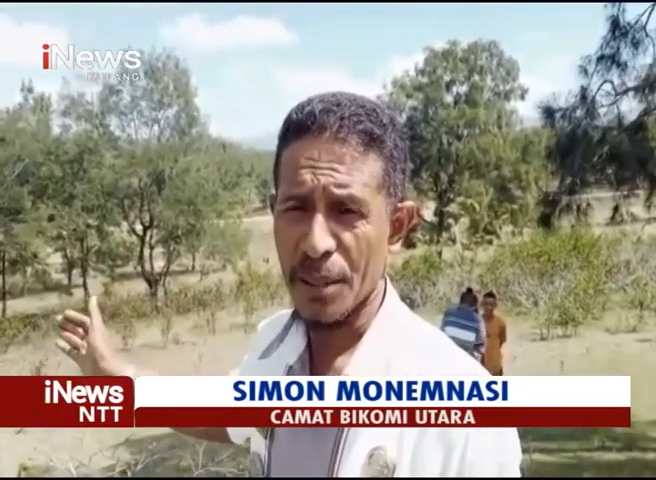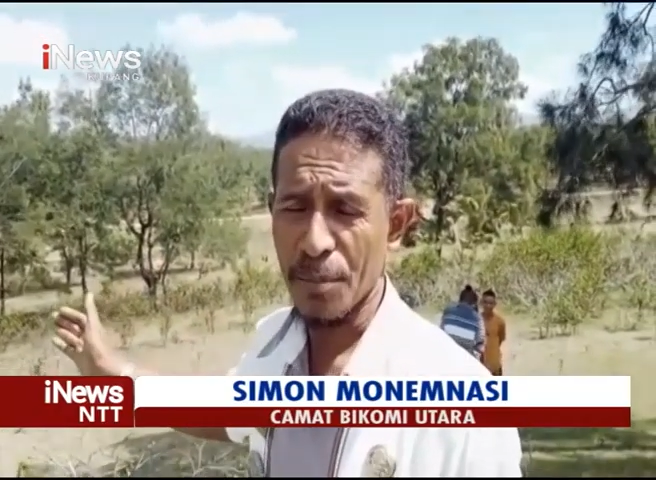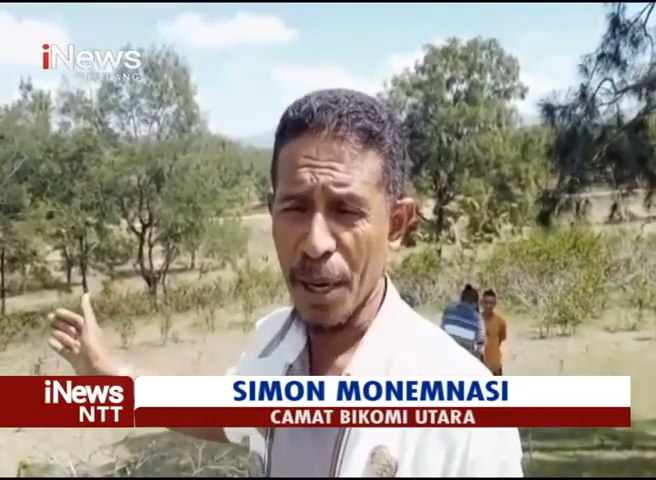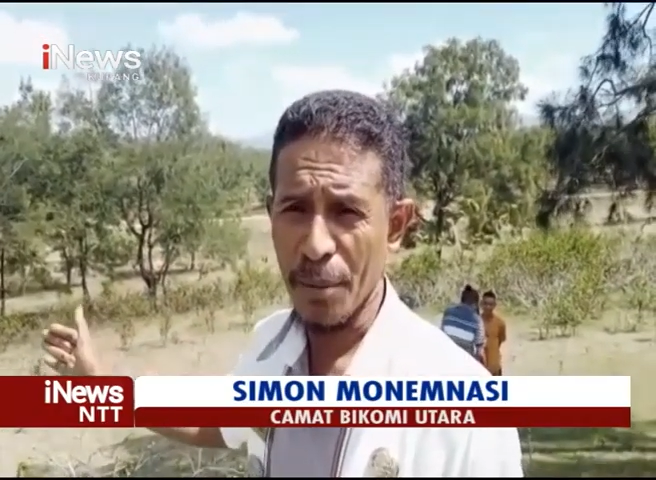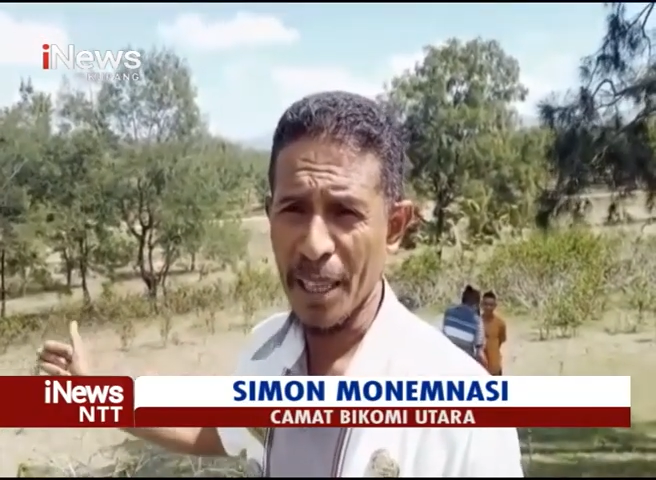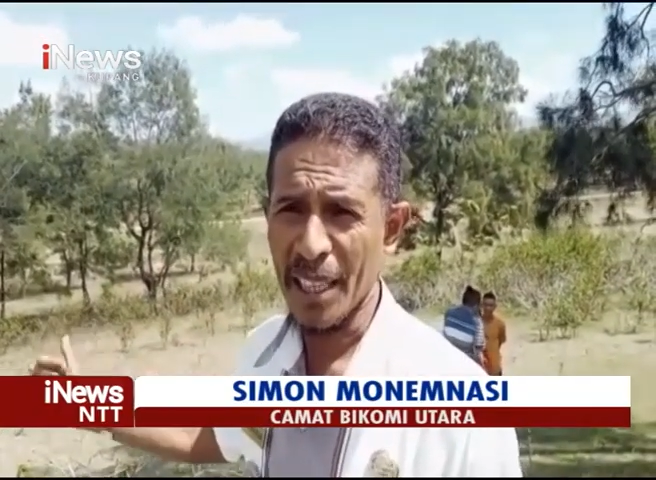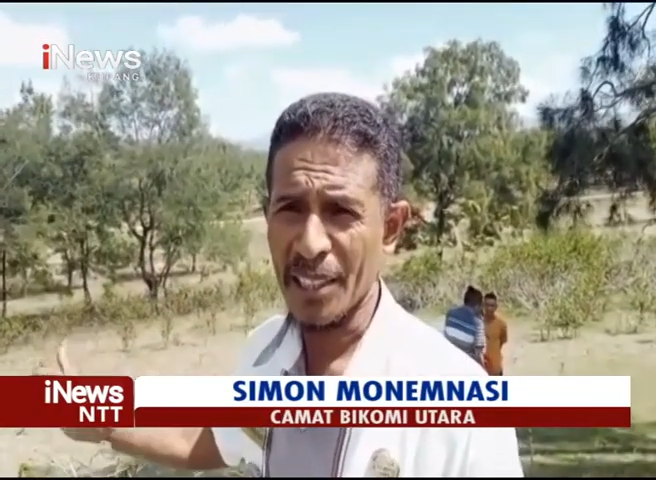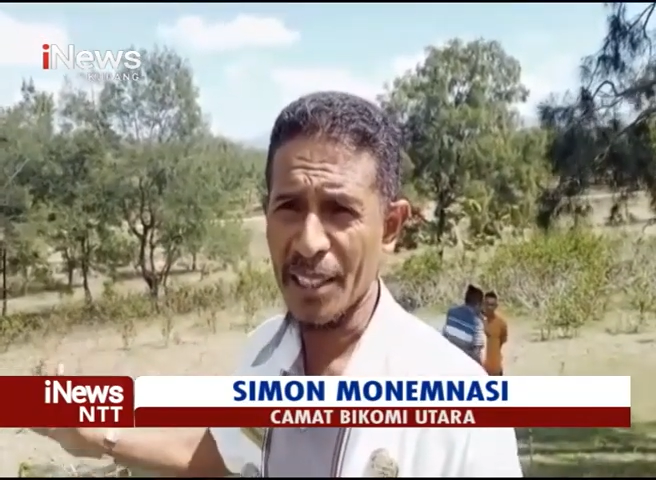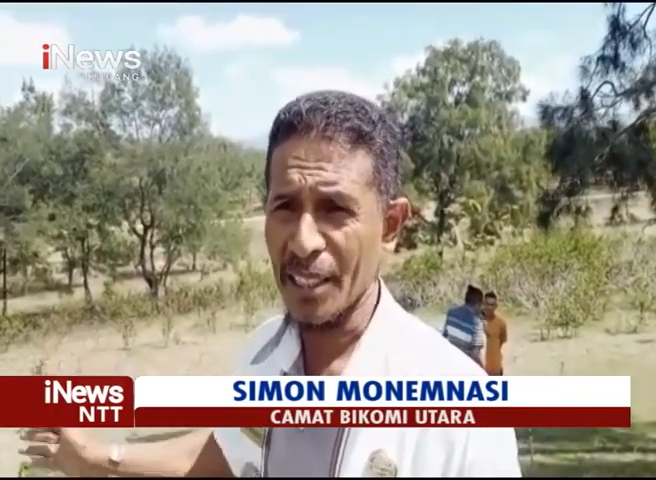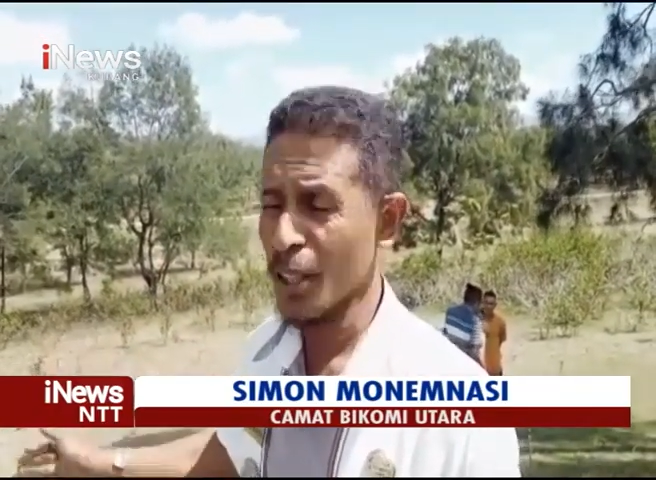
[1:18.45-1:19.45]
Palapatas.
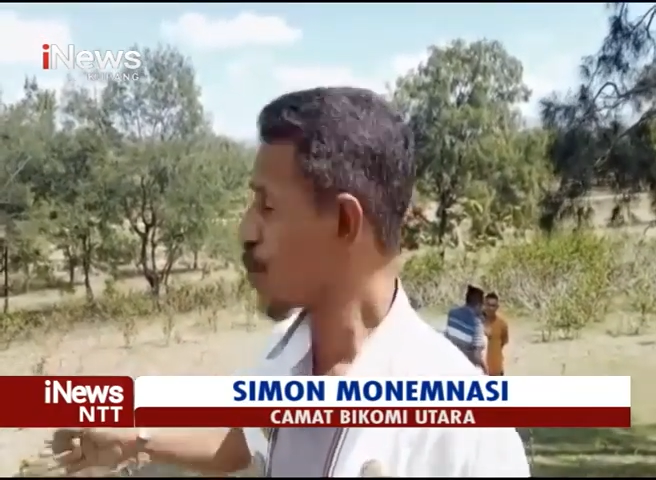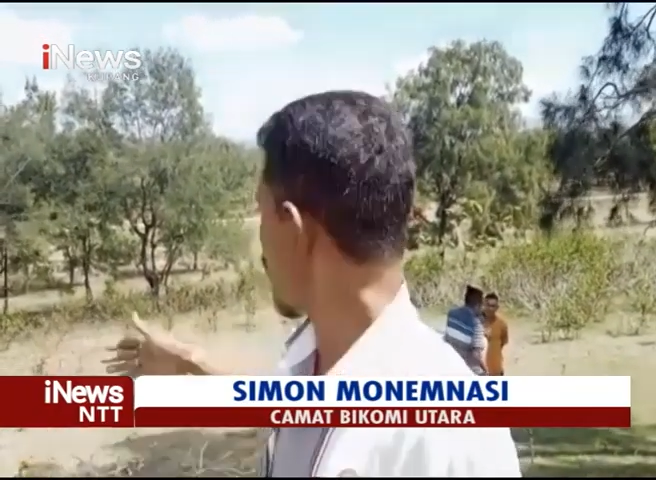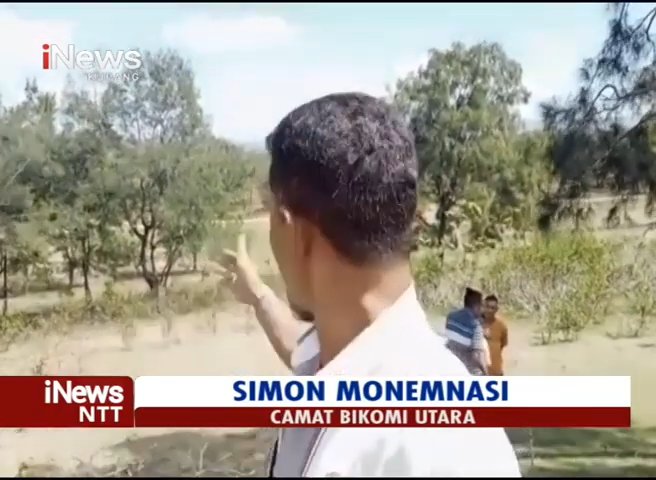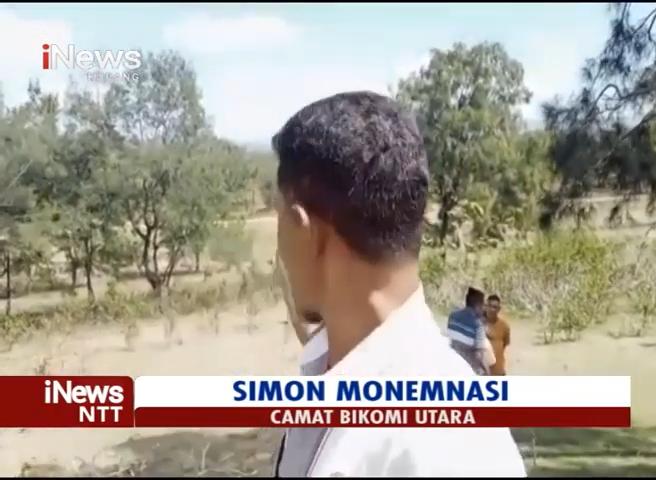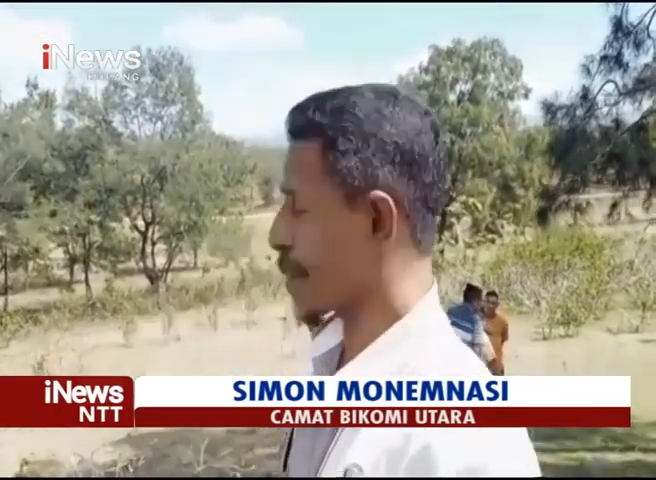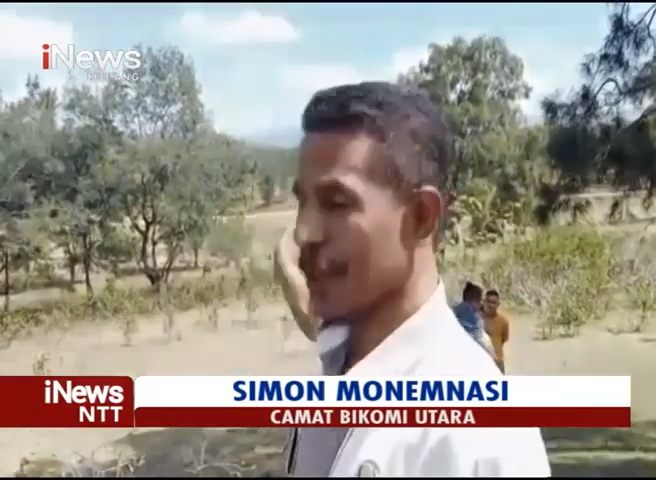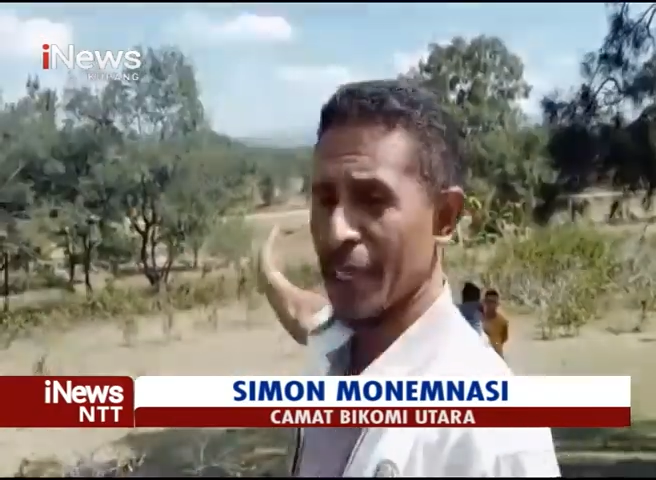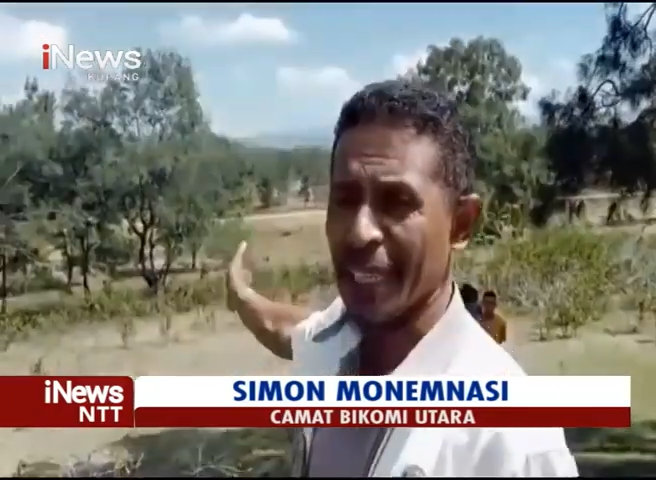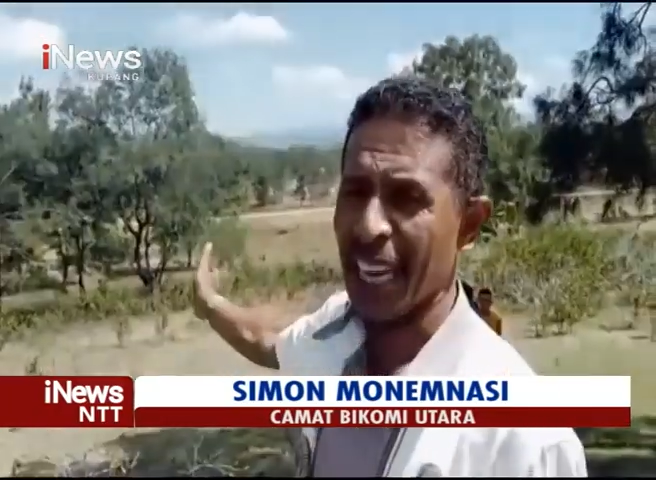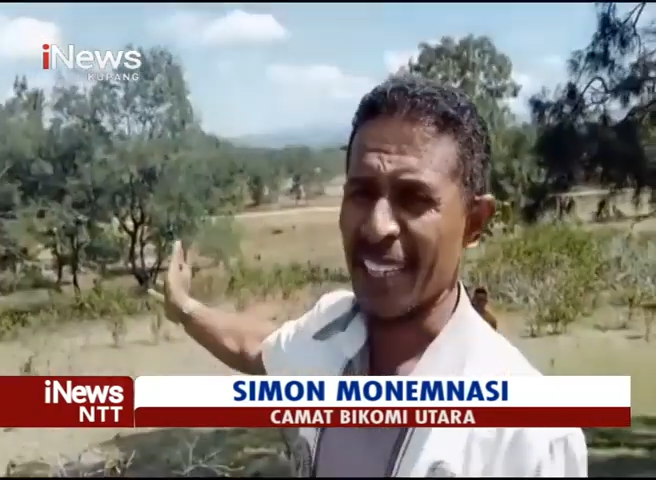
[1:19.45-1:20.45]
Ini rumah mereka
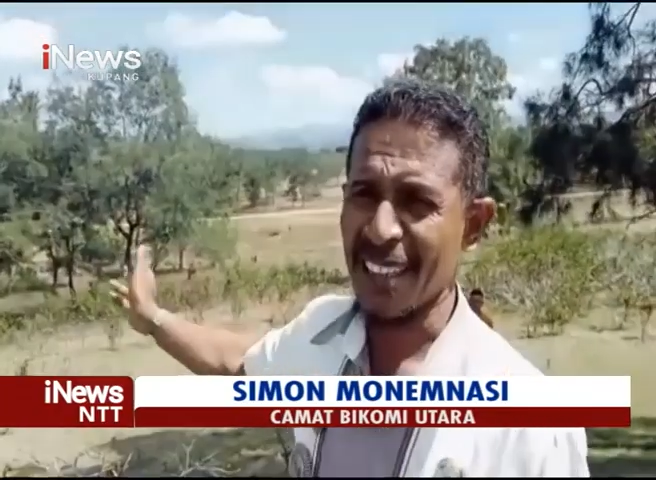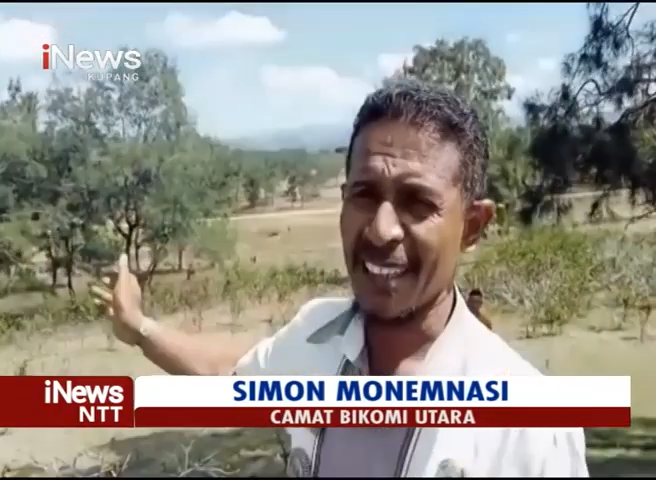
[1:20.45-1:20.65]
dekat.